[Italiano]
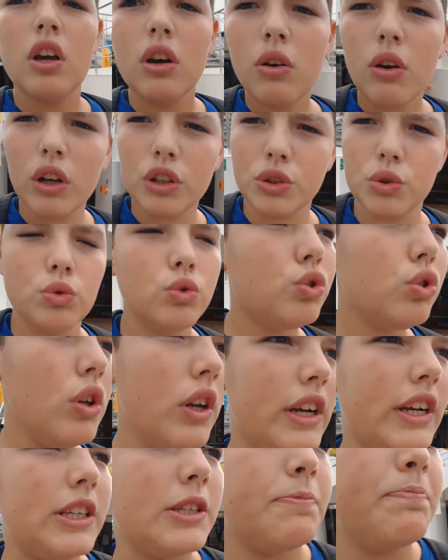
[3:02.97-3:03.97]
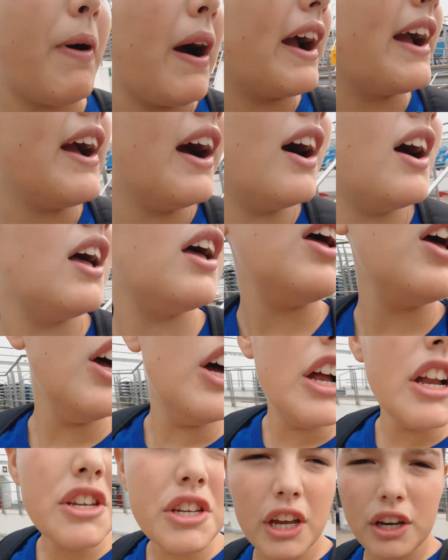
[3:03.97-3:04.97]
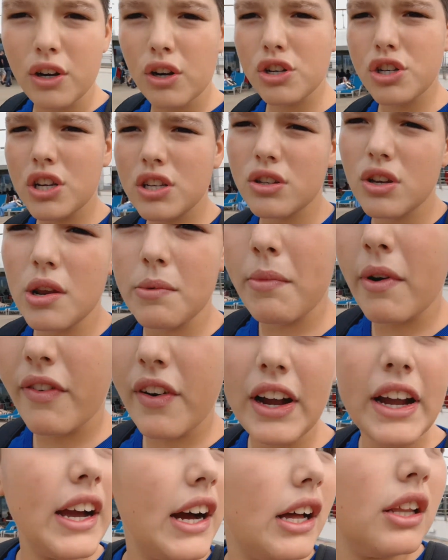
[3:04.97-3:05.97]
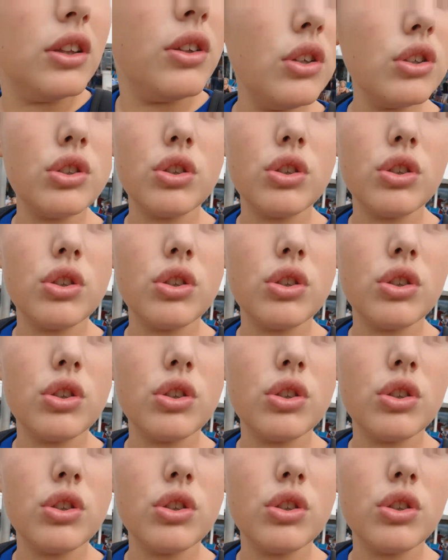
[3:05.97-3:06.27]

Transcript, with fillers: ah, c'è un sole che spacca. Cioè, non c'è sole, ma fa caldo.